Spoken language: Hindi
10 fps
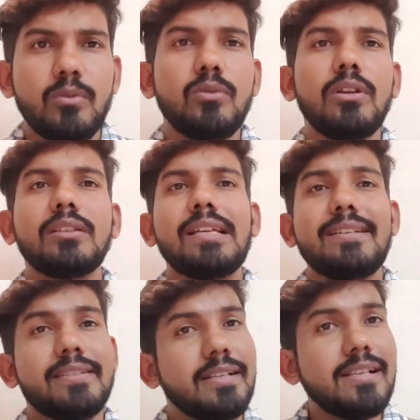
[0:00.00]
उनको लगता
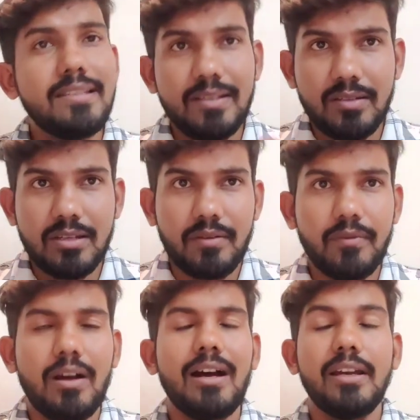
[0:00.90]
है सेल्स इज़
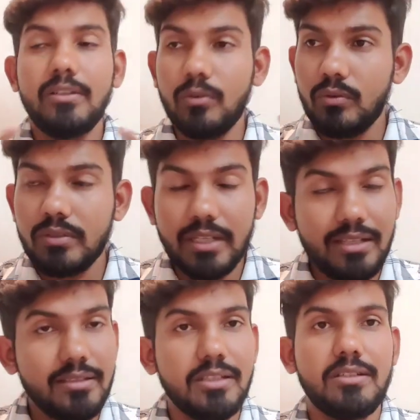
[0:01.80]
टफ आई नो
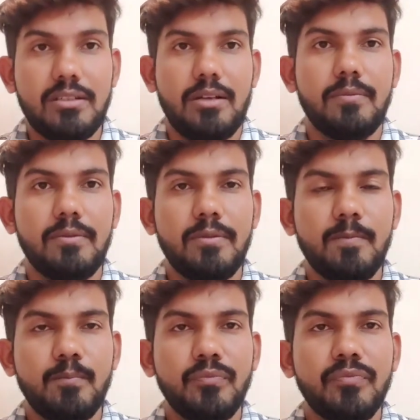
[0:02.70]
सेल्स इज़ टफ
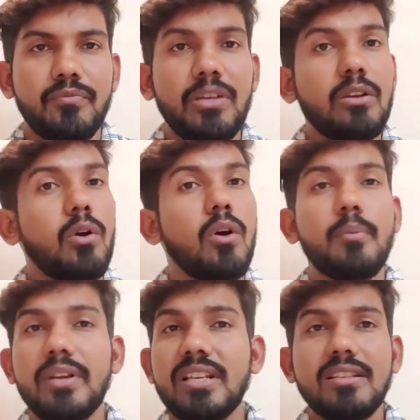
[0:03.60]
बट
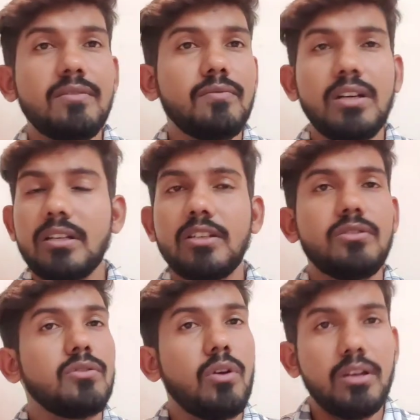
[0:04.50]
ऑपरेशन वर्क
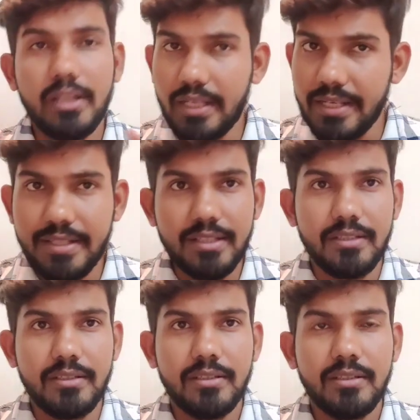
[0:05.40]
इज़ नॉट ईजी
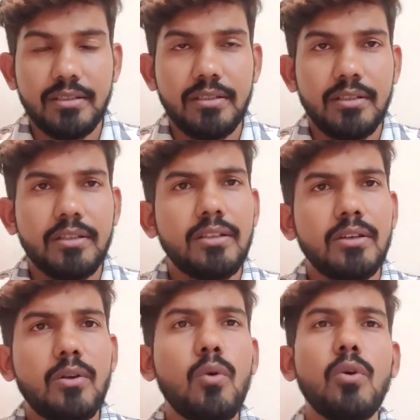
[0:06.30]

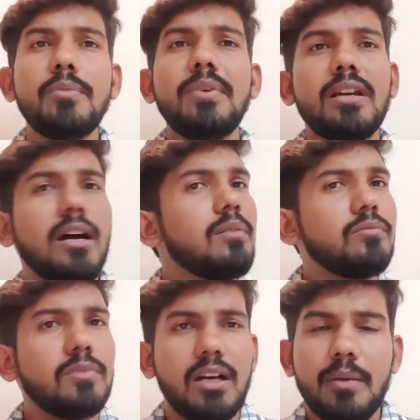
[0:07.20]
कोई भी
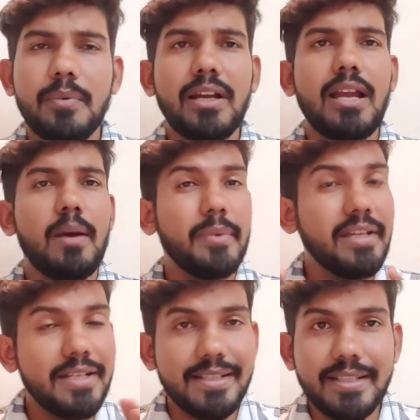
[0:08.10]
काम आपका यहाँ
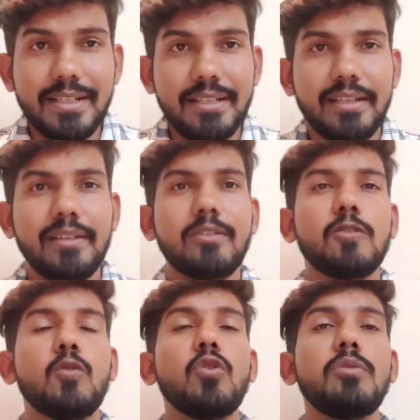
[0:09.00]
पे ईजी नहीं है
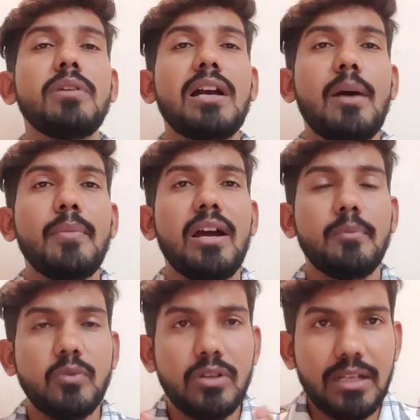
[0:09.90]
कोई भी काम में
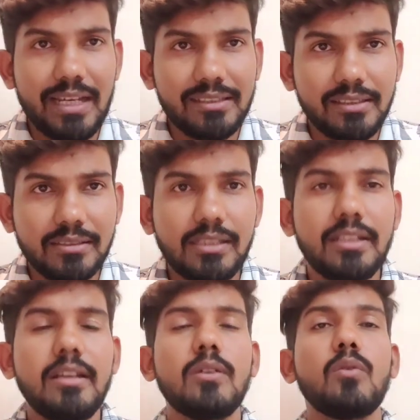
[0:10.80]
आपको रिलैक्सेशन
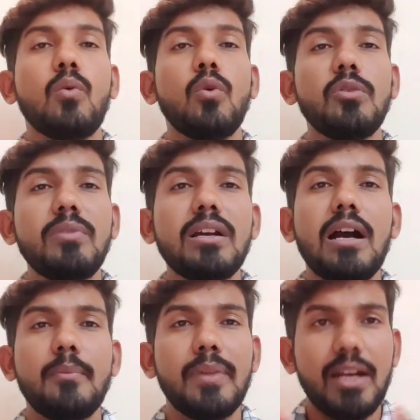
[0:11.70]
नहीं है कोई भी
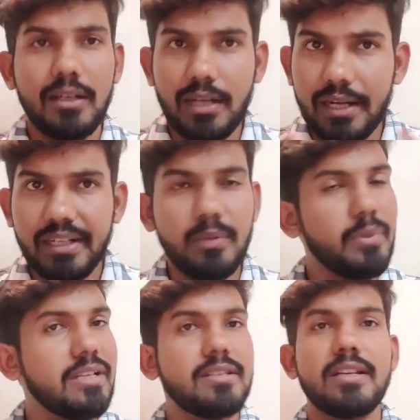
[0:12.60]
काम बिना टारगेट
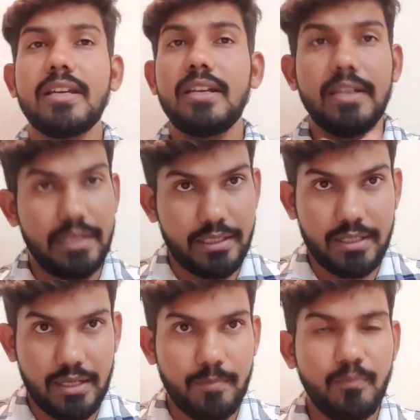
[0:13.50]
प्रेशर के नहीं
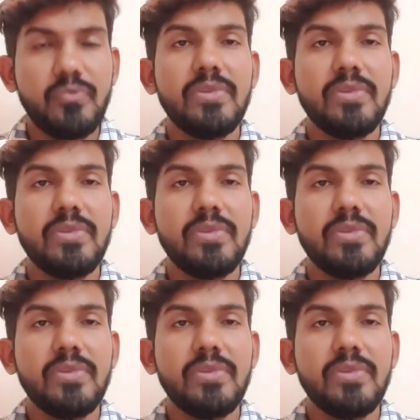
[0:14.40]
है